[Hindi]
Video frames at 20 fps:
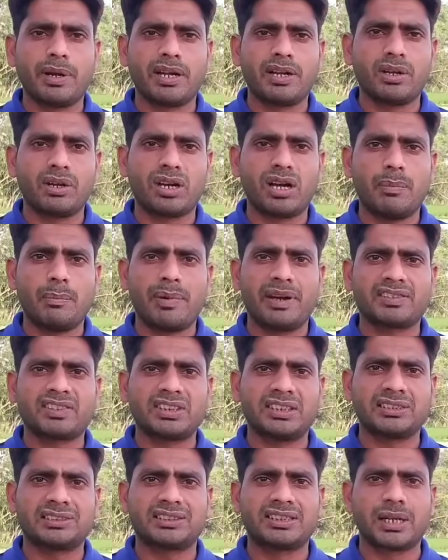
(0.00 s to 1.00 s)
वीडियो का
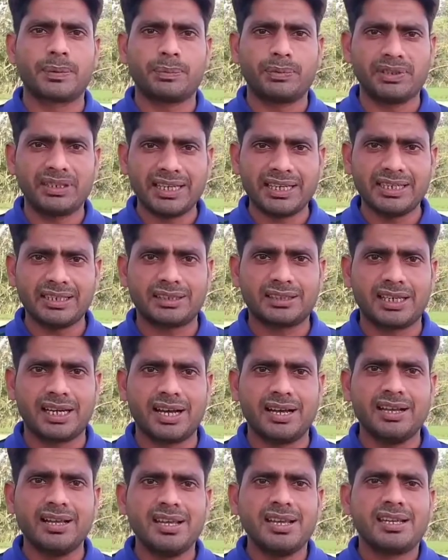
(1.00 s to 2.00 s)
मकसद सिर्फ यही
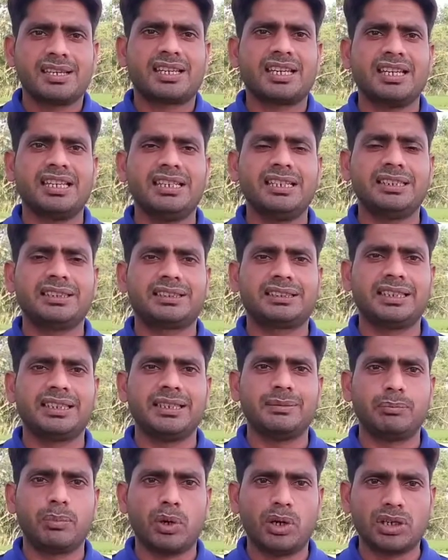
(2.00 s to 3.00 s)
था कि ईद
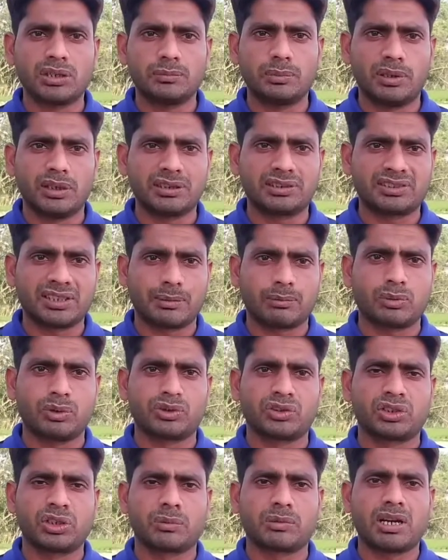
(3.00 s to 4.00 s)
की बहुत बहुत
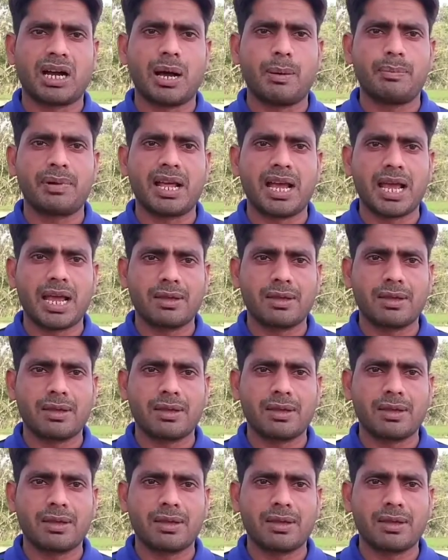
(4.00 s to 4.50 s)
मुबारकबाद हो